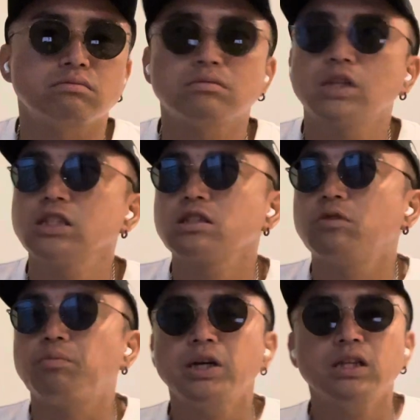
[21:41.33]
だし、
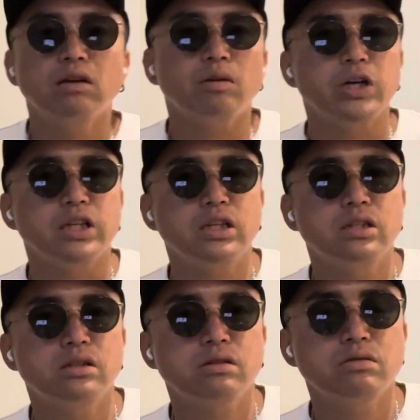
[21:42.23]
まあ、パタヤはまあ行き
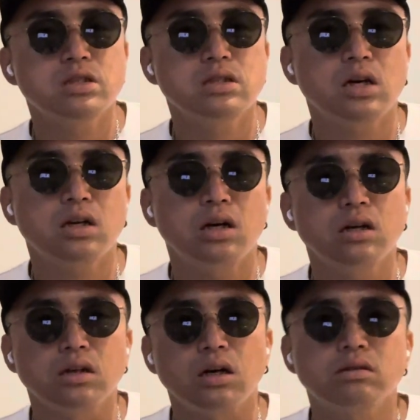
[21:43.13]
尽くした感
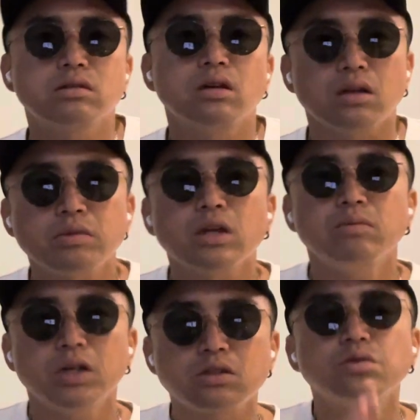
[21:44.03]
があるかなみたいな、
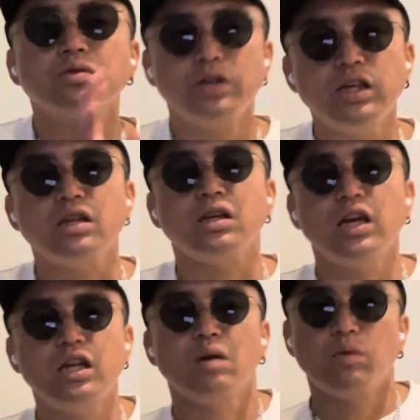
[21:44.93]
まあ、ちょうどいい
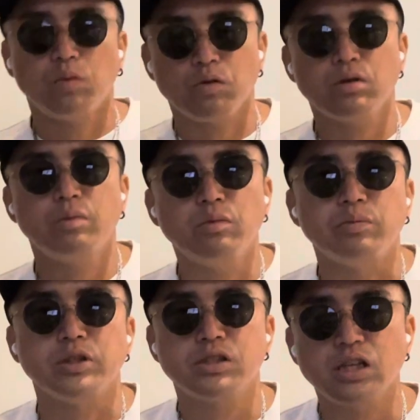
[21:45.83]
エリアも僕はもう
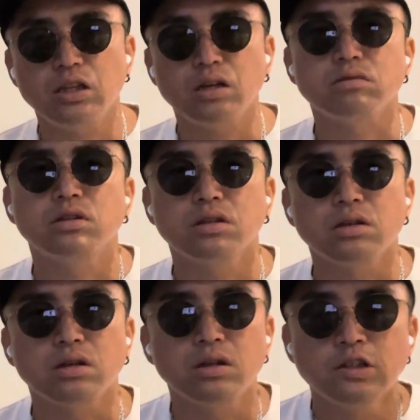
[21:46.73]
見つけてあるん
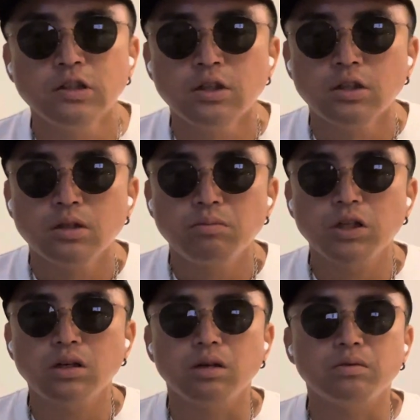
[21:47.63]
で、まあ、
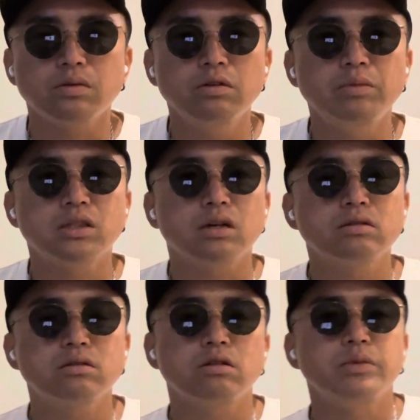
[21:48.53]
なんか海
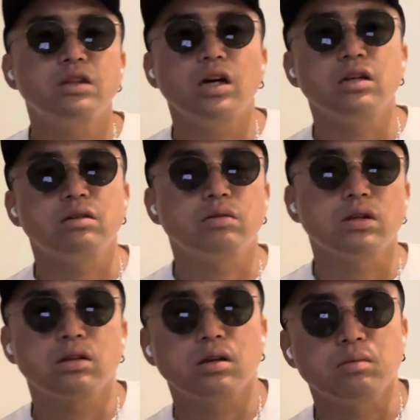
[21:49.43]
サクッと見たいとか
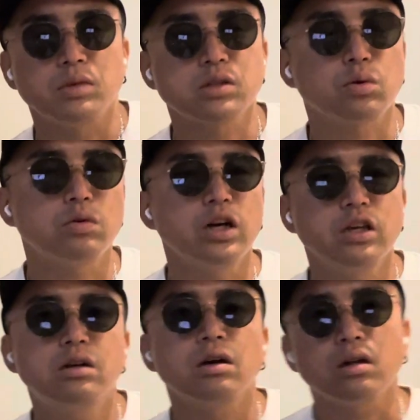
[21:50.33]
だったら、まあ、そこがいい
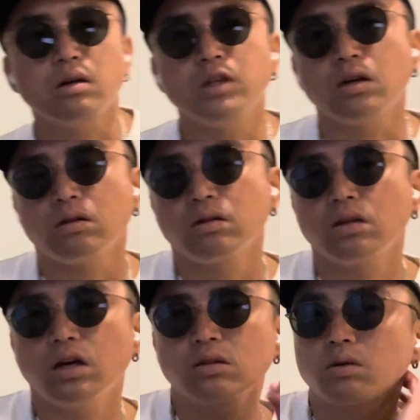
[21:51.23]
かなみたい
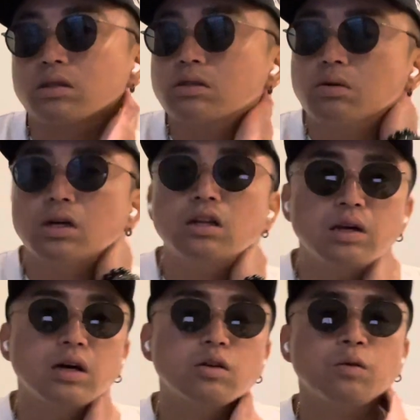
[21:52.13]
なであとはそこからね
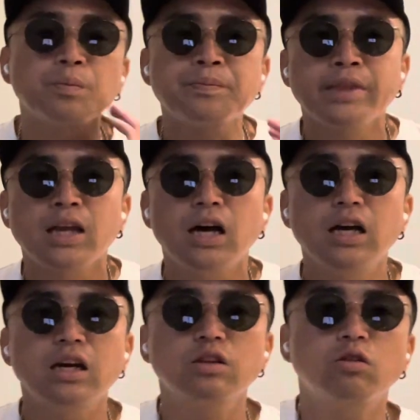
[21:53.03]
あの
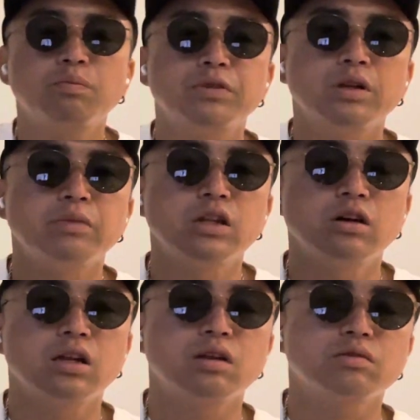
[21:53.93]
アイランドホップで目と
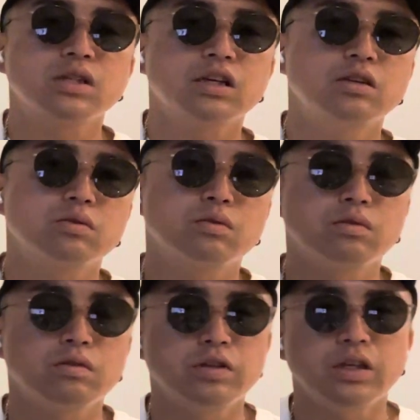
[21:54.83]
鼻の先のとこ
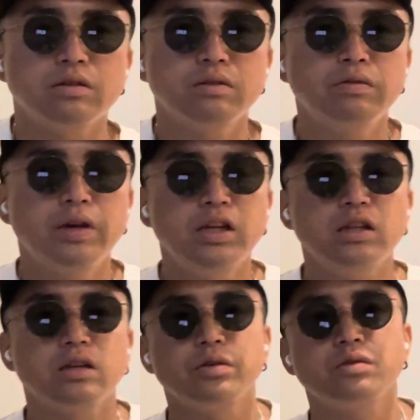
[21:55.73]
ろにフェリー
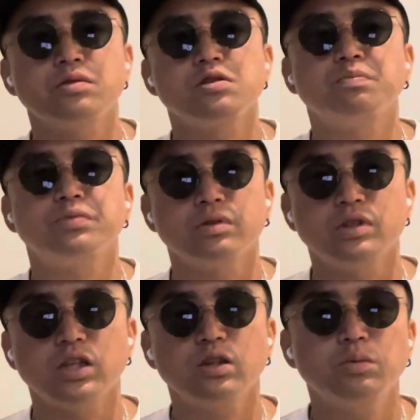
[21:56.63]
だと40分
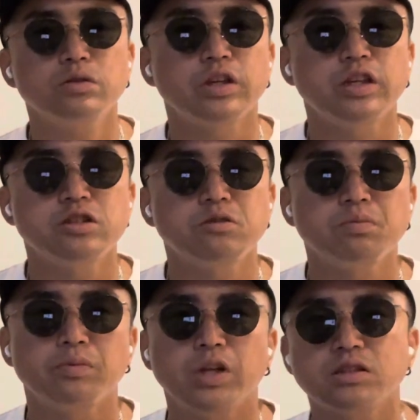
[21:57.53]
ジェットボートで20
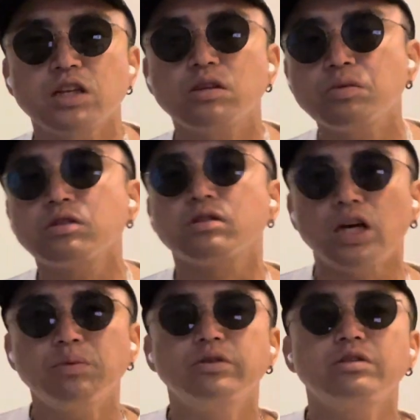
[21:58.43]
分みたいなジェットボート
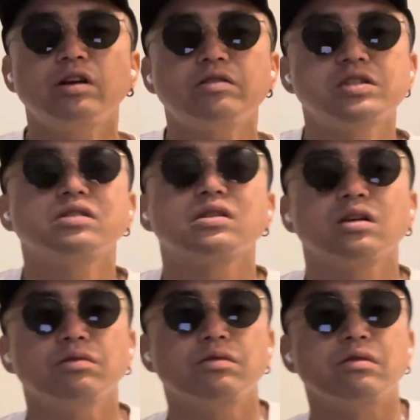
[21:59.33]
だいぶ揺れるらしいんですけ
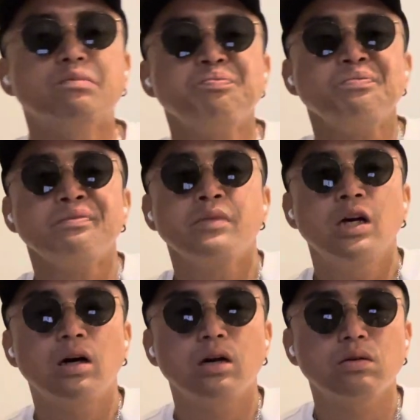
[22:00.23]
どあ
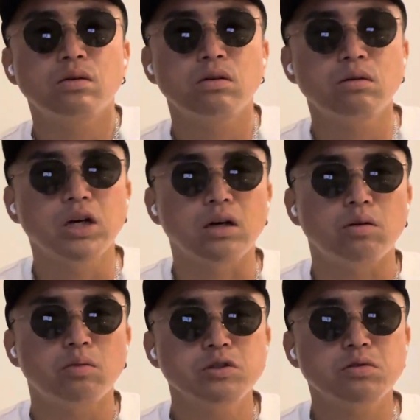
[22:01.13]
のまあ
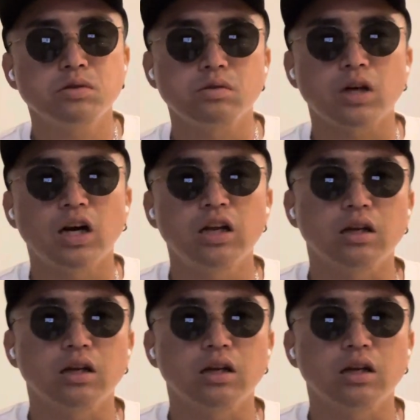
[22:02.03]
面白そうなアイラ